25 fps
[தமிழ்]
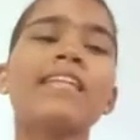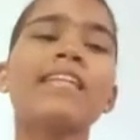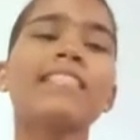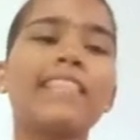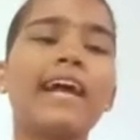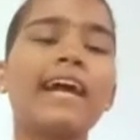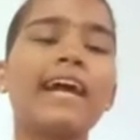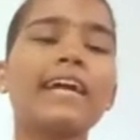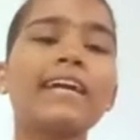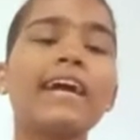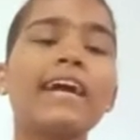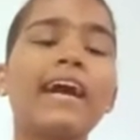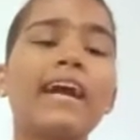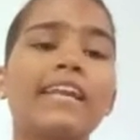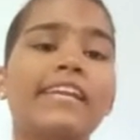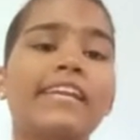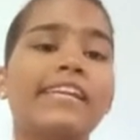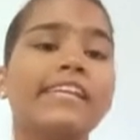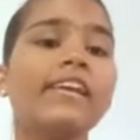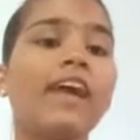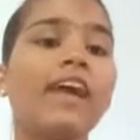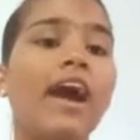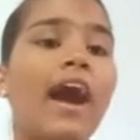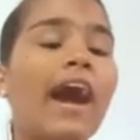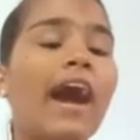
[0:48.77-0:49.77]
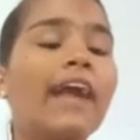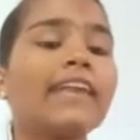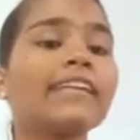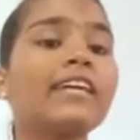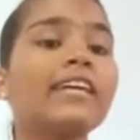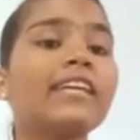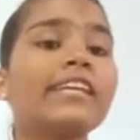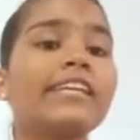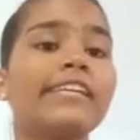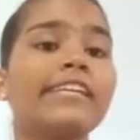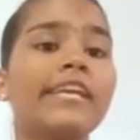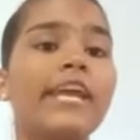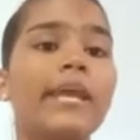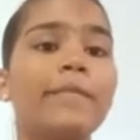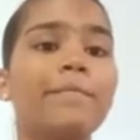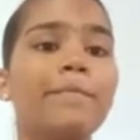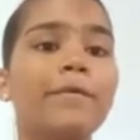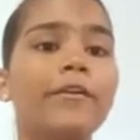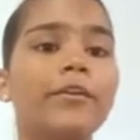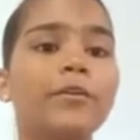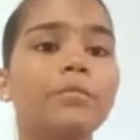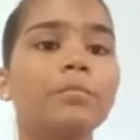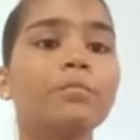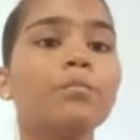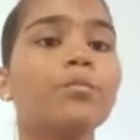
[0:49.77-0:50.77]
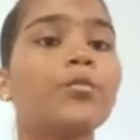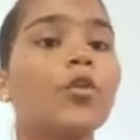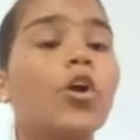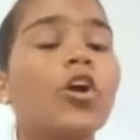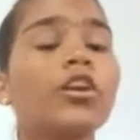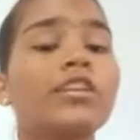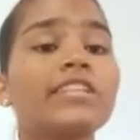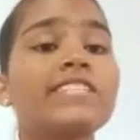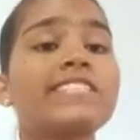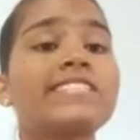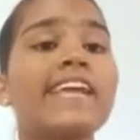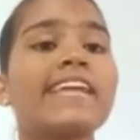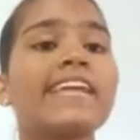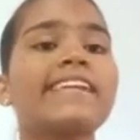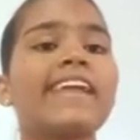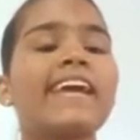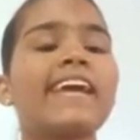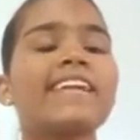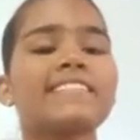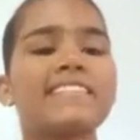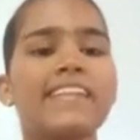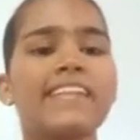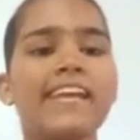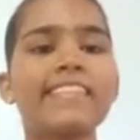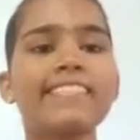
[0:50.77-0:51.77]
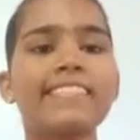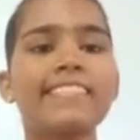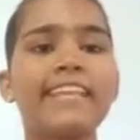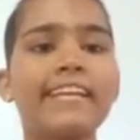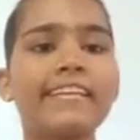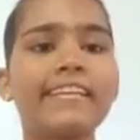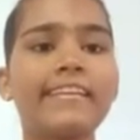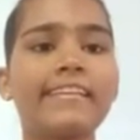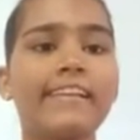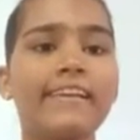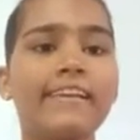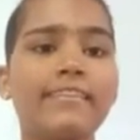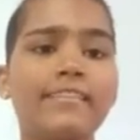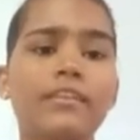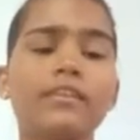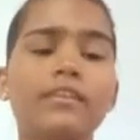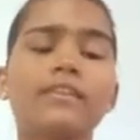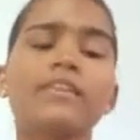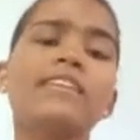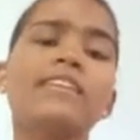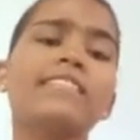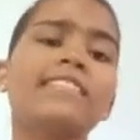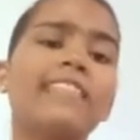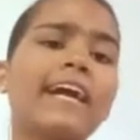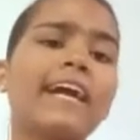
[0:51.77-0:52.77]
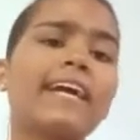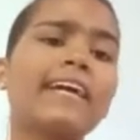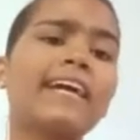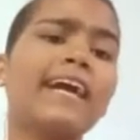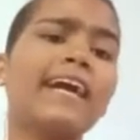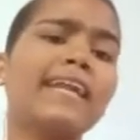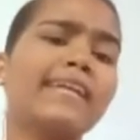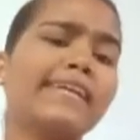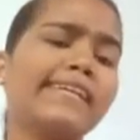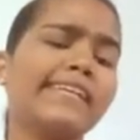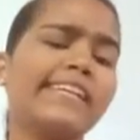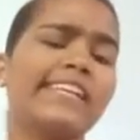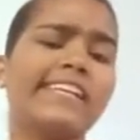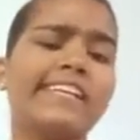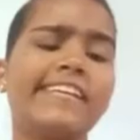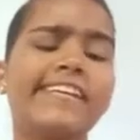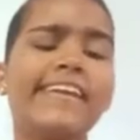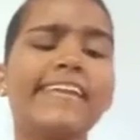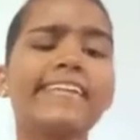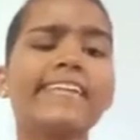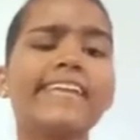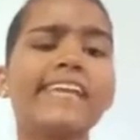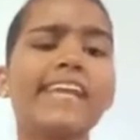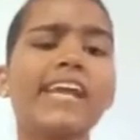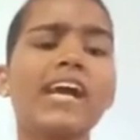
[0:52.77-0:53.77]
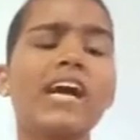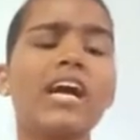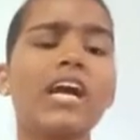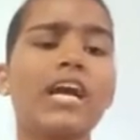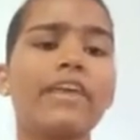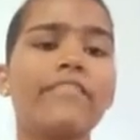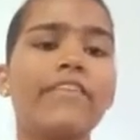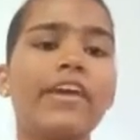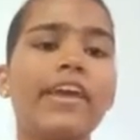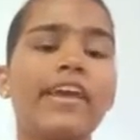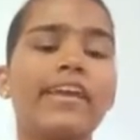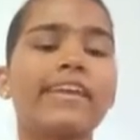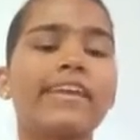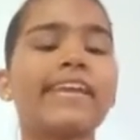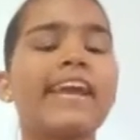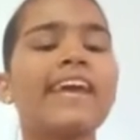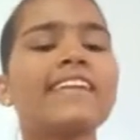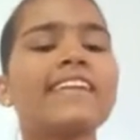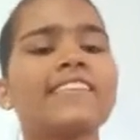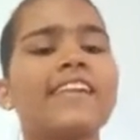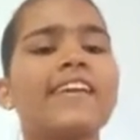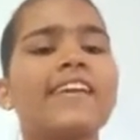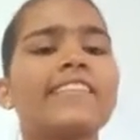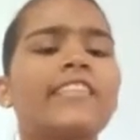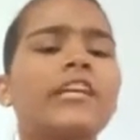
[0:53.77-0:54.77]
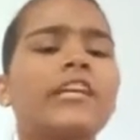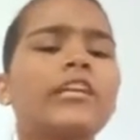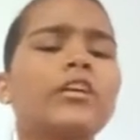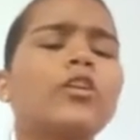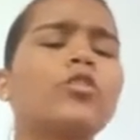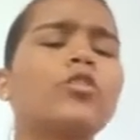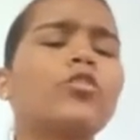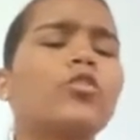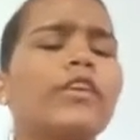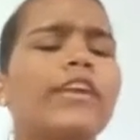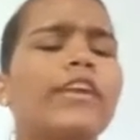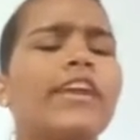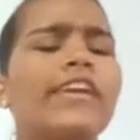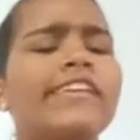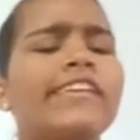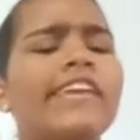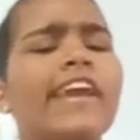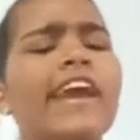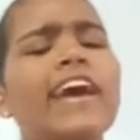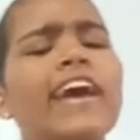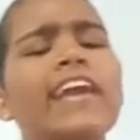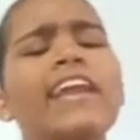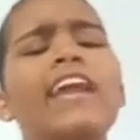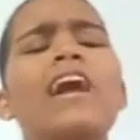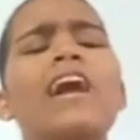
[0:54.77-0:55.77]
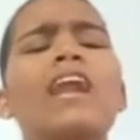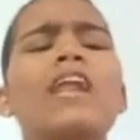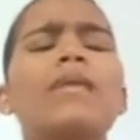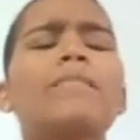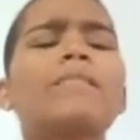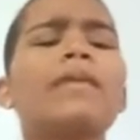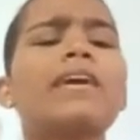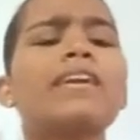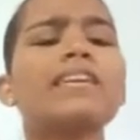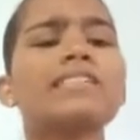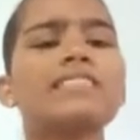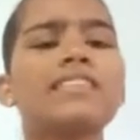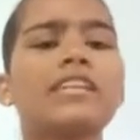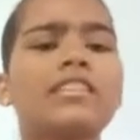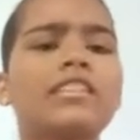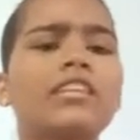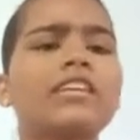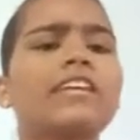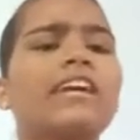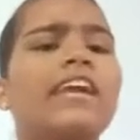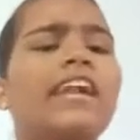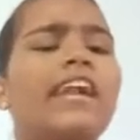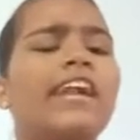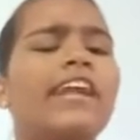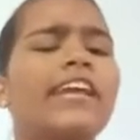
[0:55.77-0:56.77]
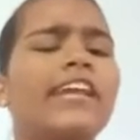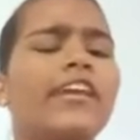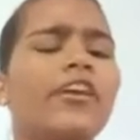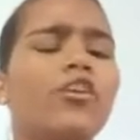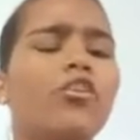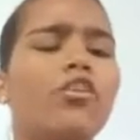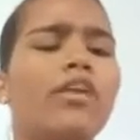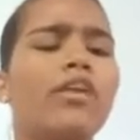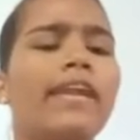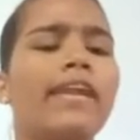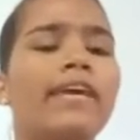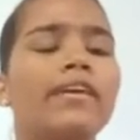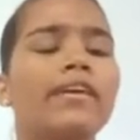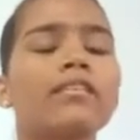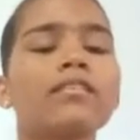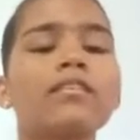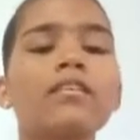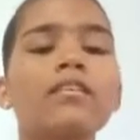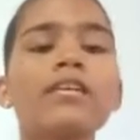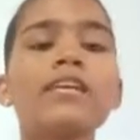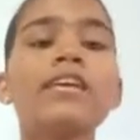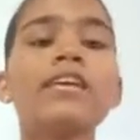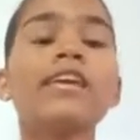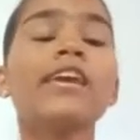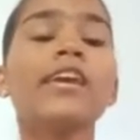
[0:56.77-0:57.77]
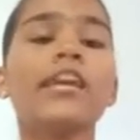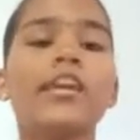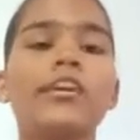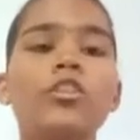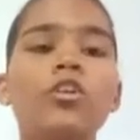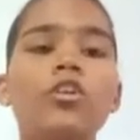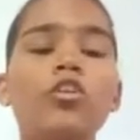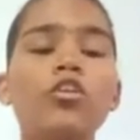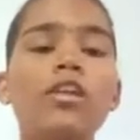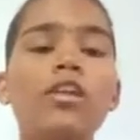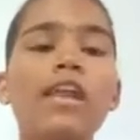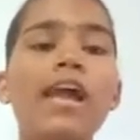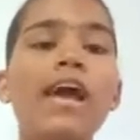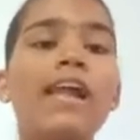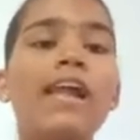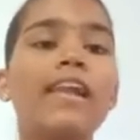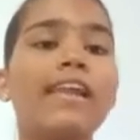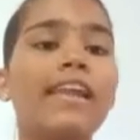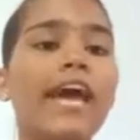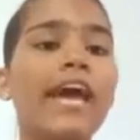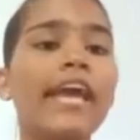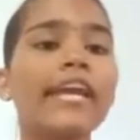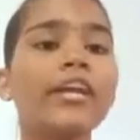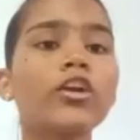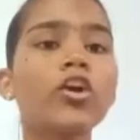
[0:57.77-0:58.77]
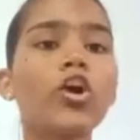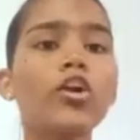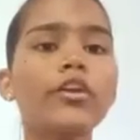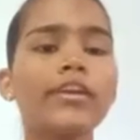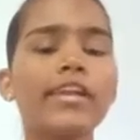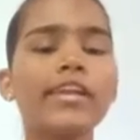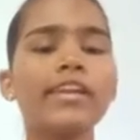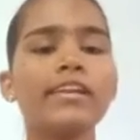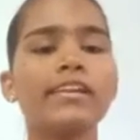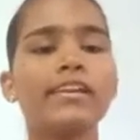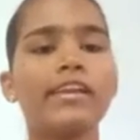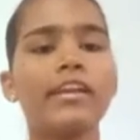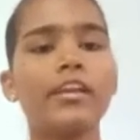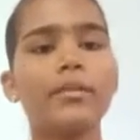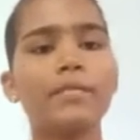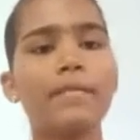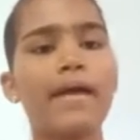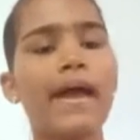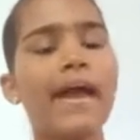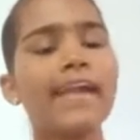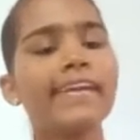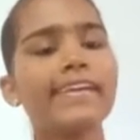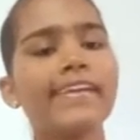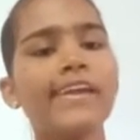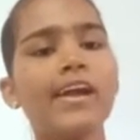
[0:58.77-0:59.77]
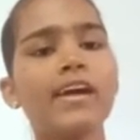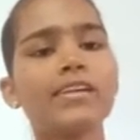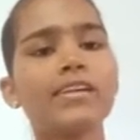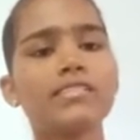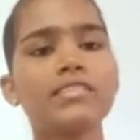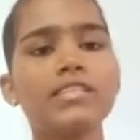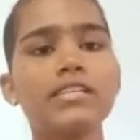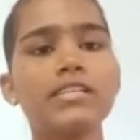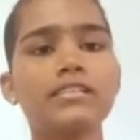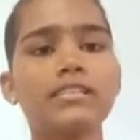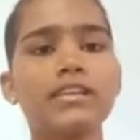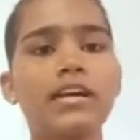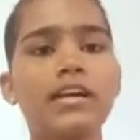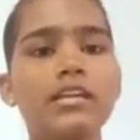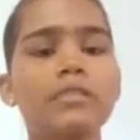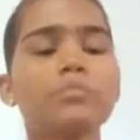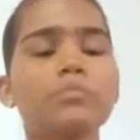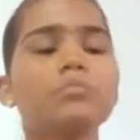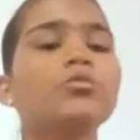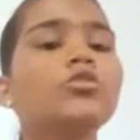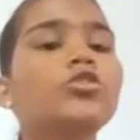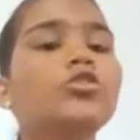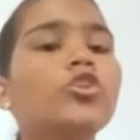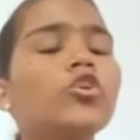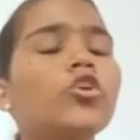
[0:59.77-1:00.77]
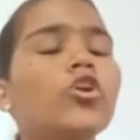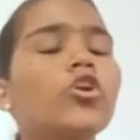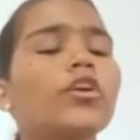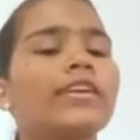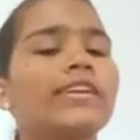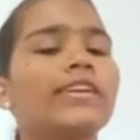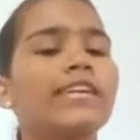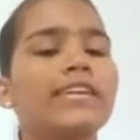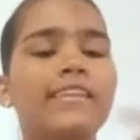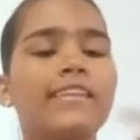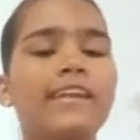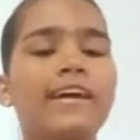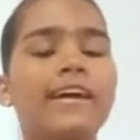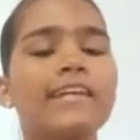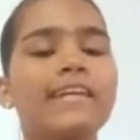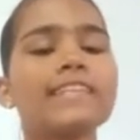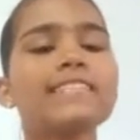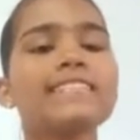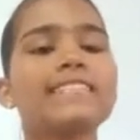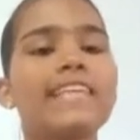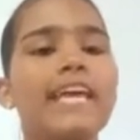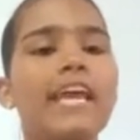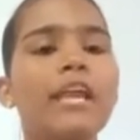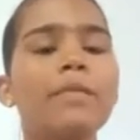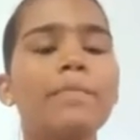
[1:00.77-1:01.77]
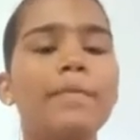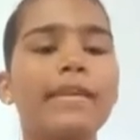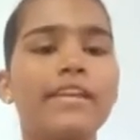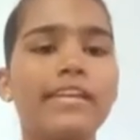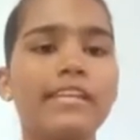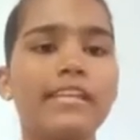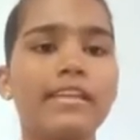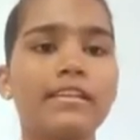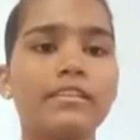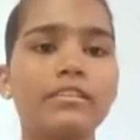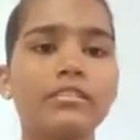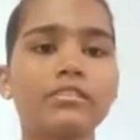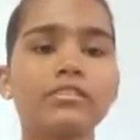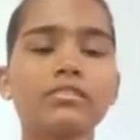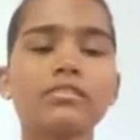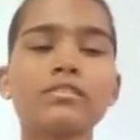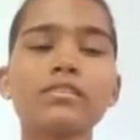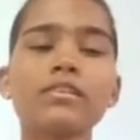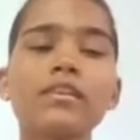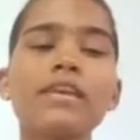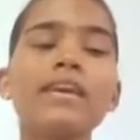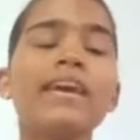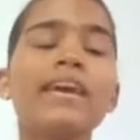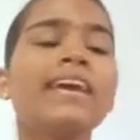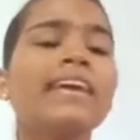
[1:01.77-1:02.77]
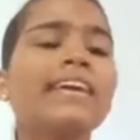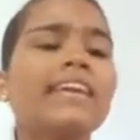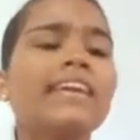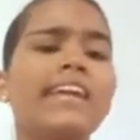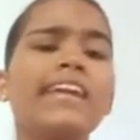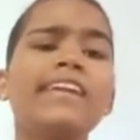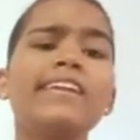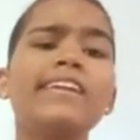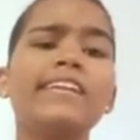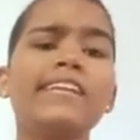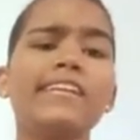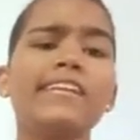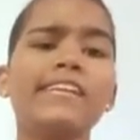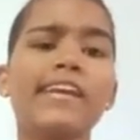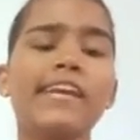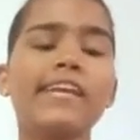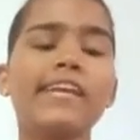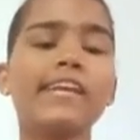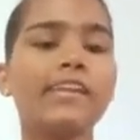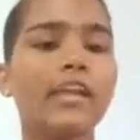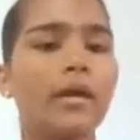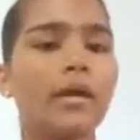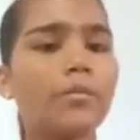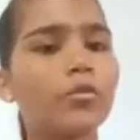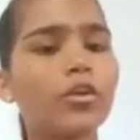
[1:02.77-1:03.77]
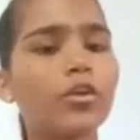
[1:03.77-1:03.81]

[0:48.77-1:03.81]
தக்காளி ஆண்களுக்கு ஏற்படும் புரோட்டிஸ்டேட் கேன்சரை தடுக்கிறது தக்காளியில் இயற்கையாகவே கேன்சரை தடுக்கக்கூடிய ஏராளமான சத்துக்கள் அடங்கியுள்ளன இதில் உள்ள லைகோட்டின் என்னும் ஆன்டி ஆக்சிடென்ட் தான் புற்றுநோய்க்கு எதிராக செயல்படுகிறது கிரீன் டீயை நம்